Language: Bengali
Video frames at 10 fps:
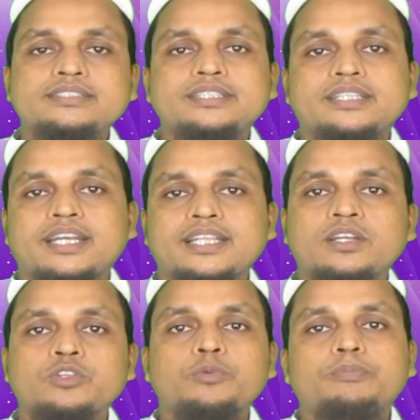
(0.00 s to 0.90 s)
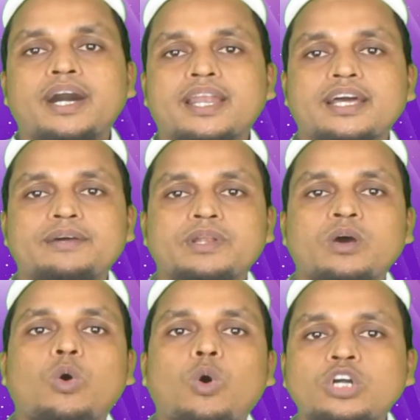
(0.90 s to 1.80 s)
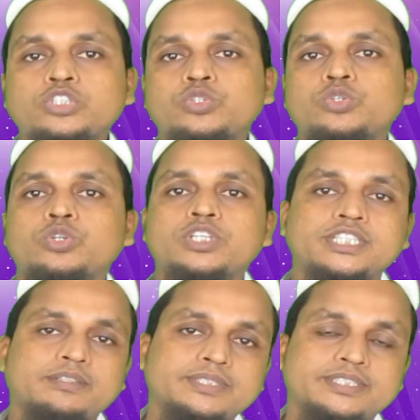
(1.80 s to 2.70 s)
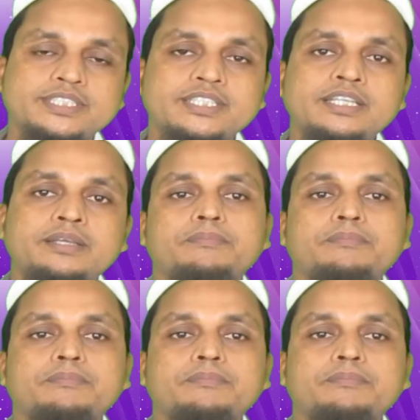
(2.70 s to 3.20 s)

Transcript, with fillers: যেটা সাধারণত বাংলায় আমরা অশ্ব রোগ হিসেবে চিনি